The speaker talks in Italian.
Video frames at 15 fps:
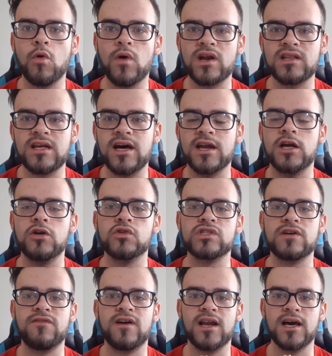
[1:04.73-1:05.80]
guardare
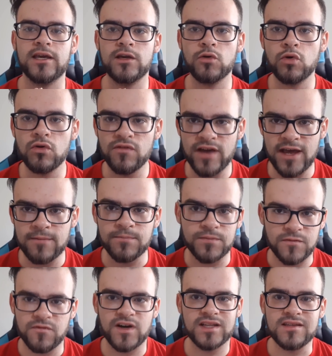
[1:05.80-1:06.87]
cosa fa la Juve,
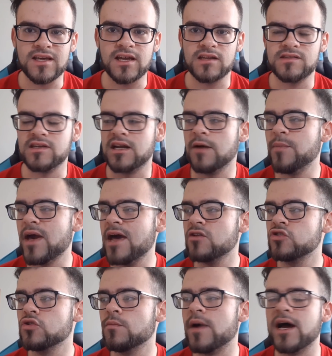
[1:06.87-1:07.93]
infatti ieri sera ha
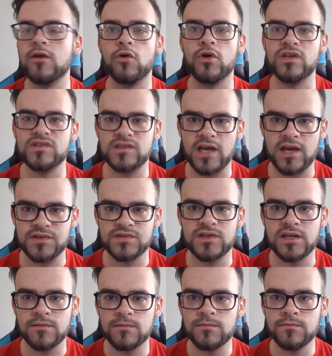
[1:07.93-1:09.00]
perso, ma noi
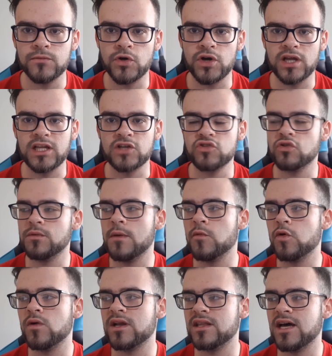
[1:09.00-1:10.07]
stessi. Noi adesso dobbiamo
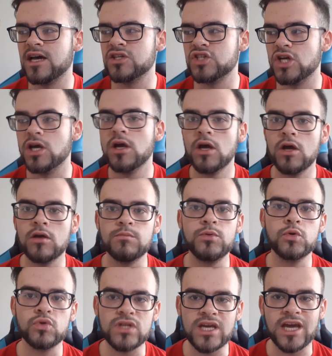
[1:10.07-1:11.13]
guardarci
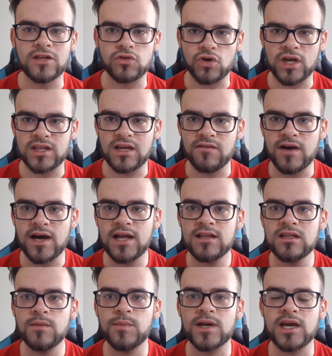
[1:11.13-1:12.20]
più dietro che
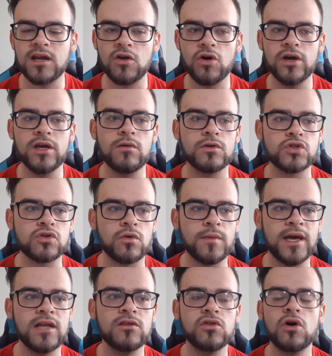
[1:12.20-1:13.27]
davanti perché noi in questo
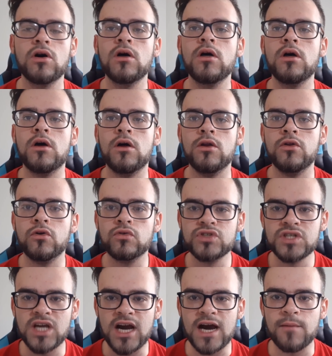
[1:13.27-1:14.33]
momento non
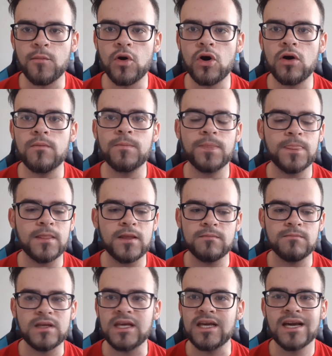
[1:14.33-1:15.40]
siamo
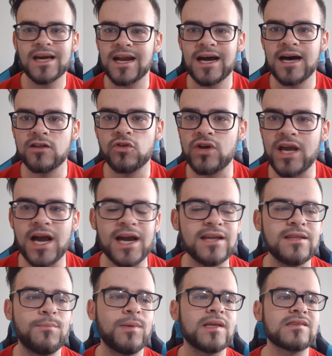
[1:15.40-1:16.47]
in grado neanche
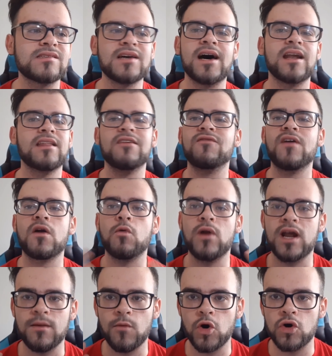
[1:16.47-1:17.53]
di pensare di fare una
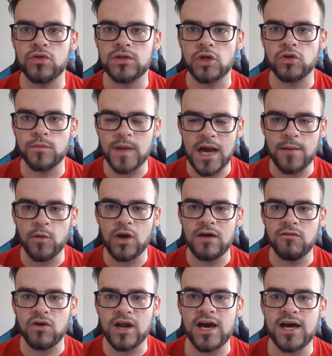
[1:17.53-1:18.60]
rimonta. Dobbiamo
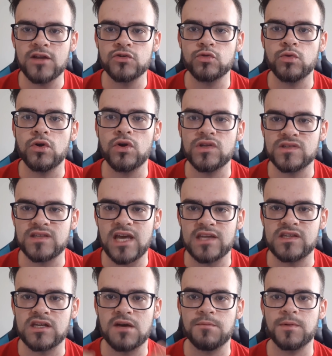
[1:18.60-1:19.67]
lavorare su noi
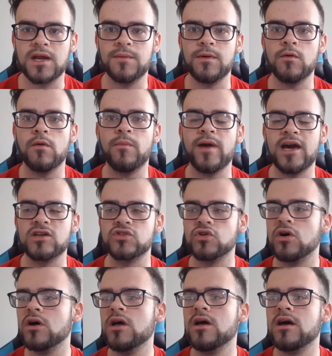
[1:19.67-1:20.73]
stessi perché abbiamo
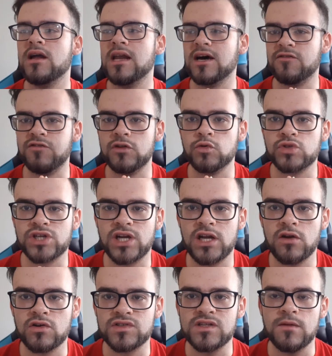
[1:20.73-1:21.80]
perso la fiducia nei
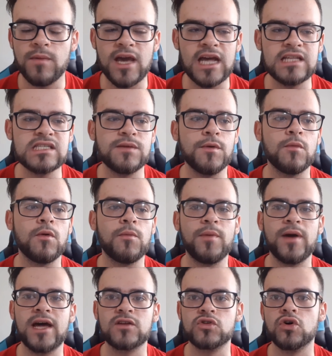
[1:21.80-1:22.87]
nostri mezzi, abbiamo
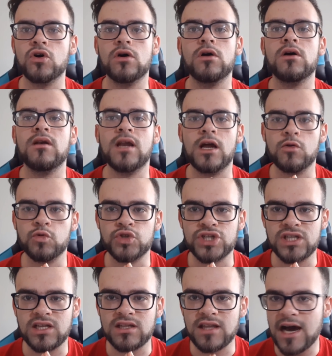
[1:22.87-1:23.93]
perso la
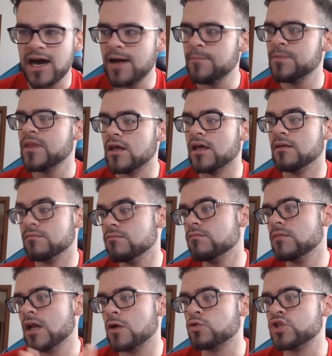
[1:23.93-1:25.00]
lucidità e
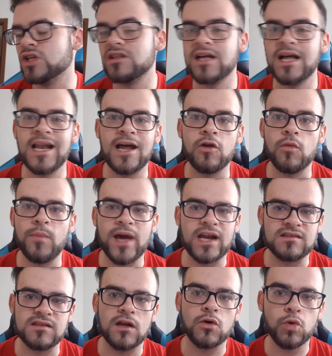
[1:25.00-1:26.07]
la lucidità l'hanno
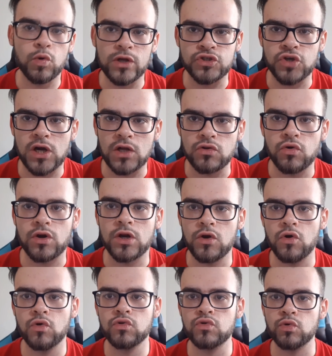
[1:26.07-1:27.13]
persa alcuni giocatori,
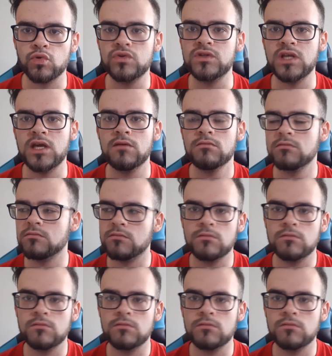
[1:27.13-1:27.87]
non tutti,